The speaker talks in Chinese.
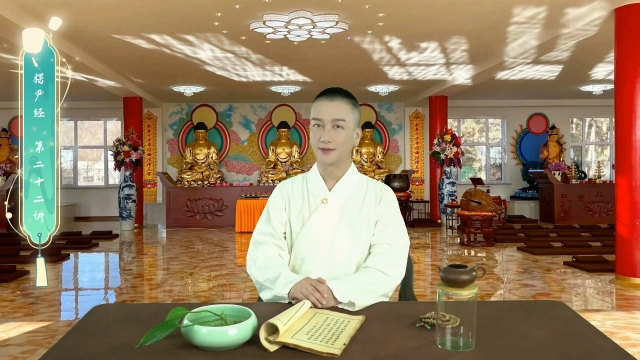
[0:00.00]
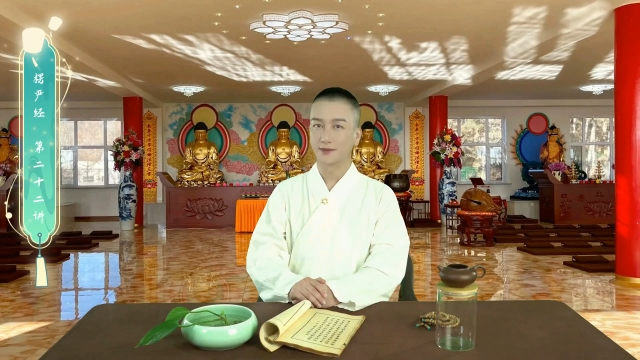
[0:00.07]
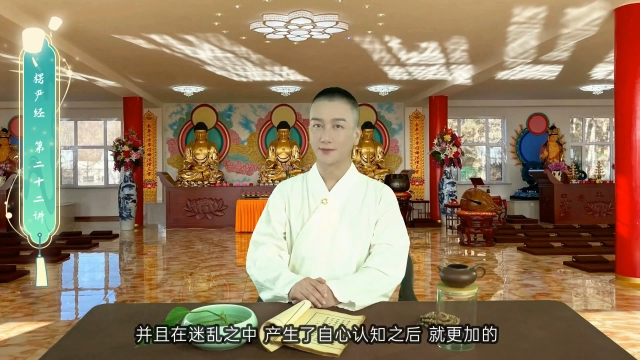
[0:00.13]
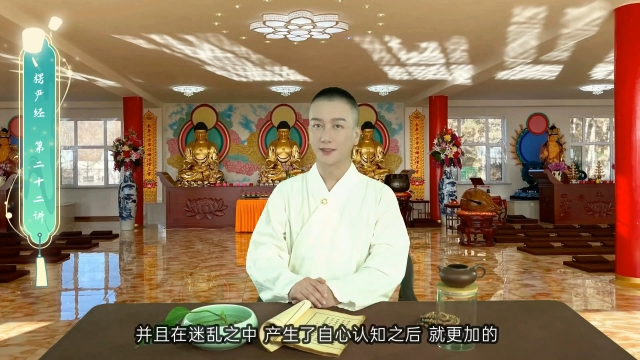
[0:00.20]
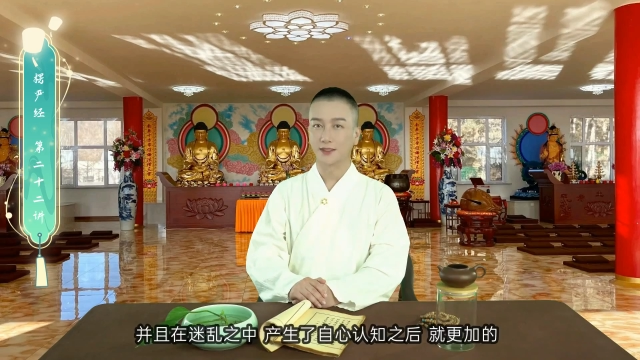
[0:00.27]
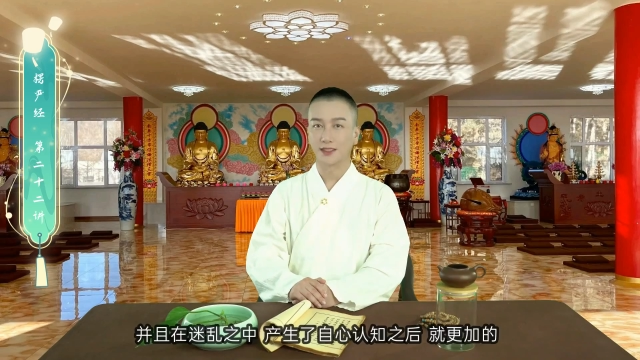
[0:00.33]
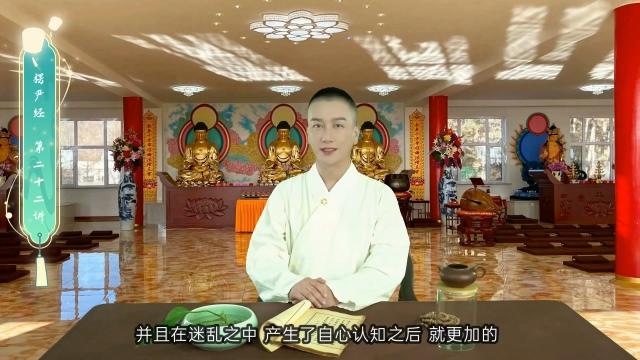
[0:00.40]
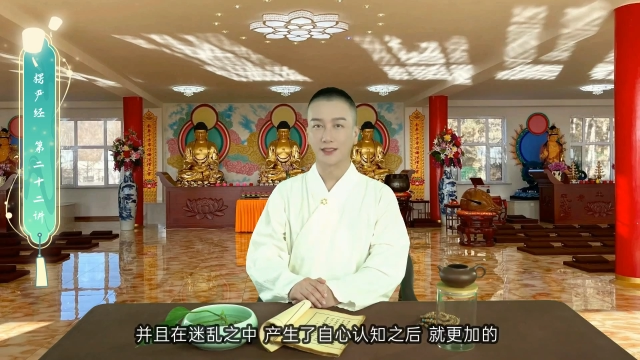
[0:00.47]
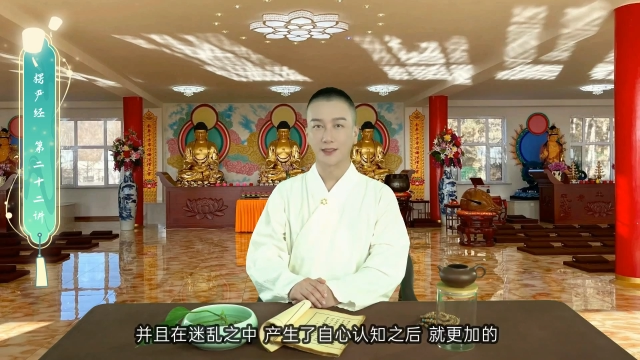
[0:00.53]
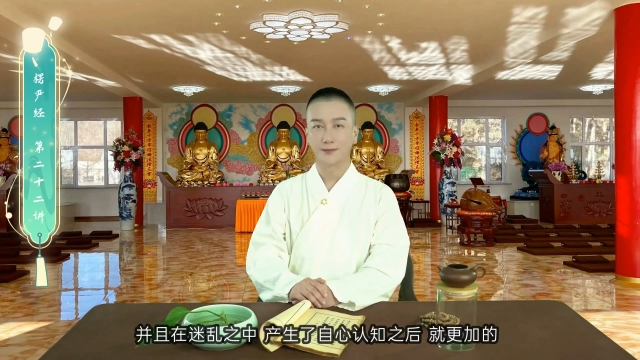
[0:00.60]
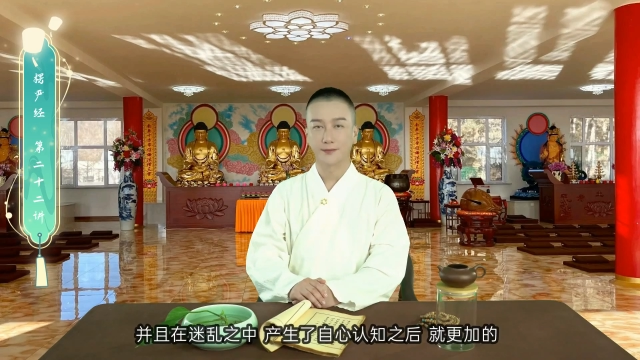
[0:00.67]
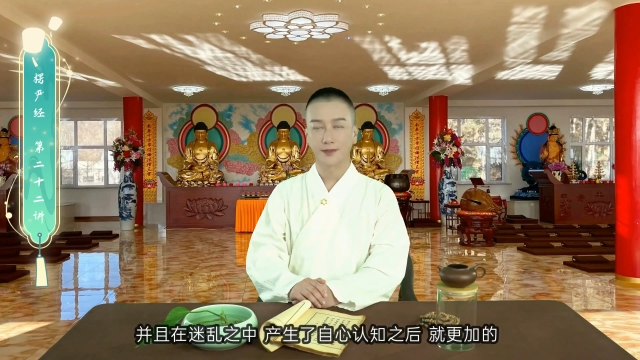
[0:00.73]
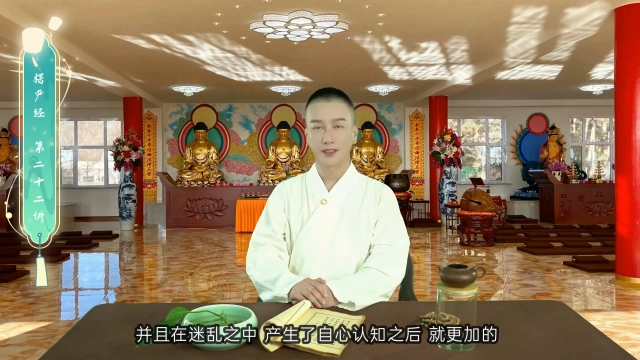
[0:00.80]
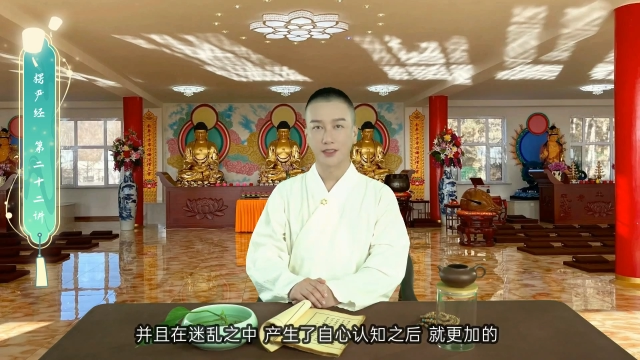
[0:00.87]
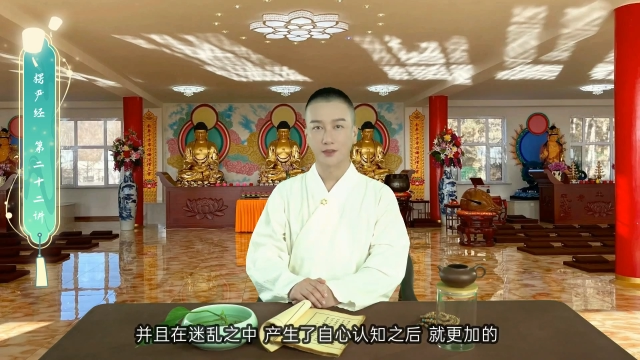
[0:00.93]
并且在
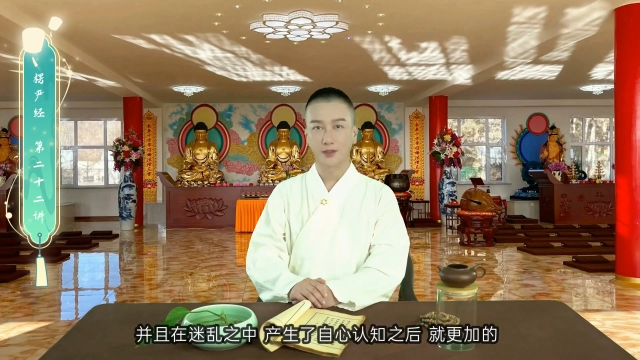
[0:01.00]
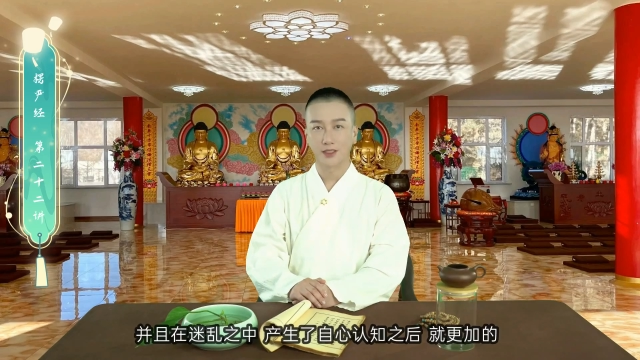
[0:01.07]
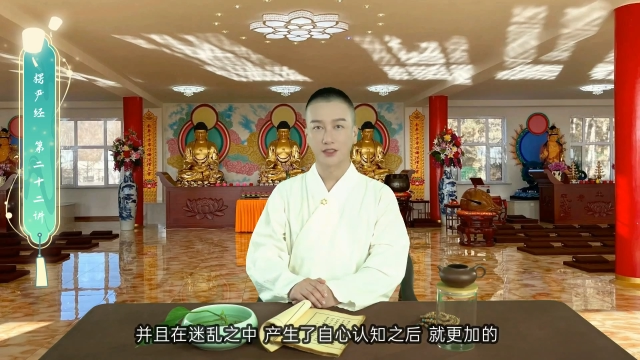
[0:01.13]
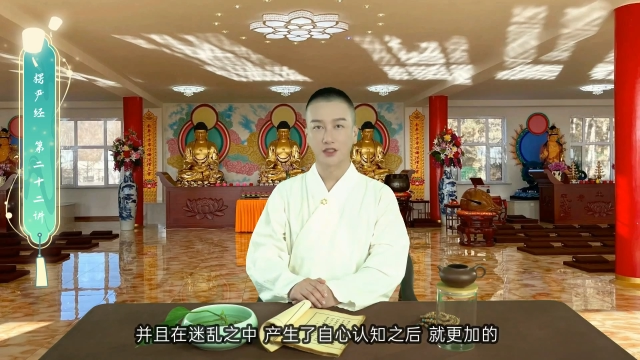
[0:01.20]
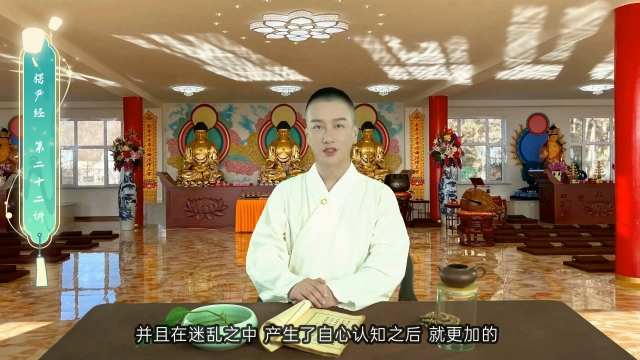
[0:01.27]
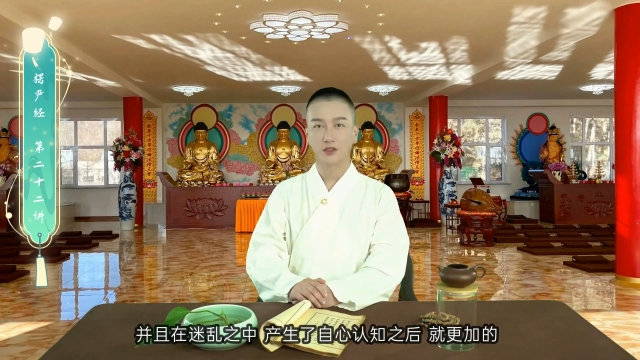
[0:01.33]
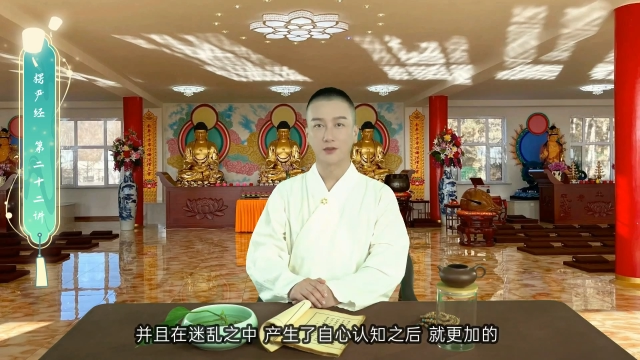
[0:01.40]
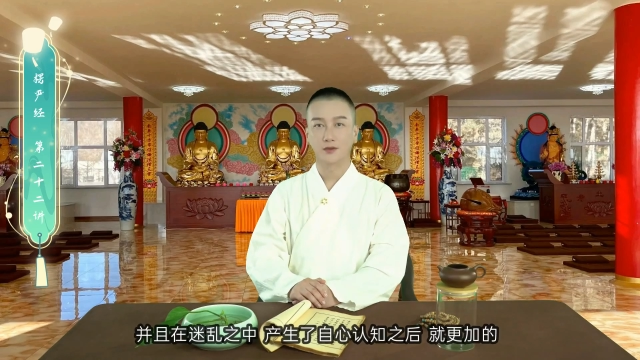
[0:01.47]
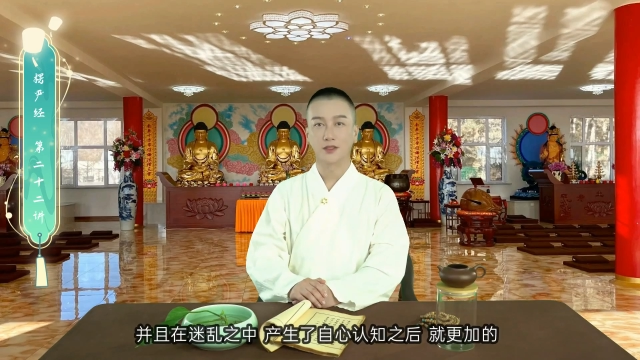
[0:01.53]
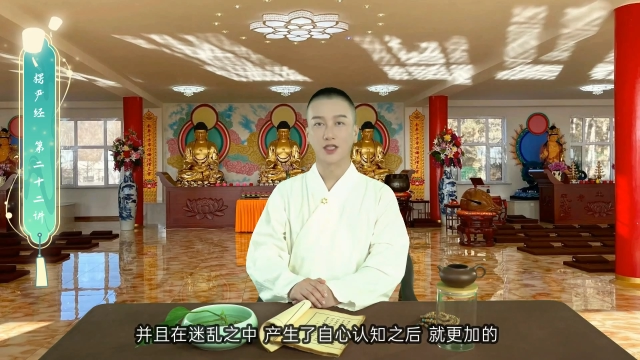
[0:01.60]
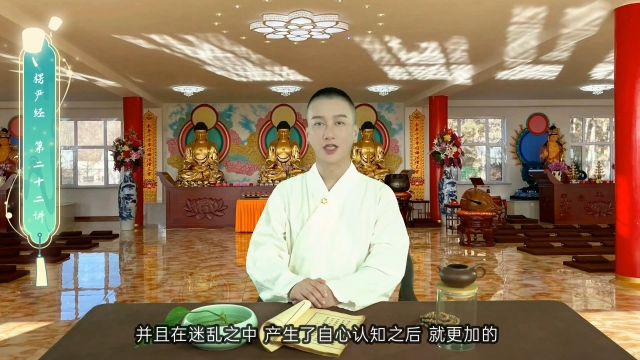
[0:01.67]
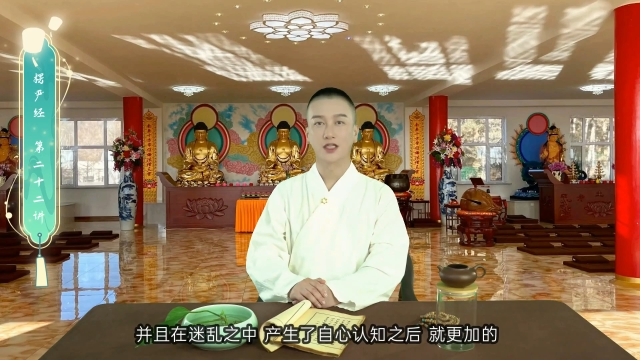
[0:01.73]
迷乱之中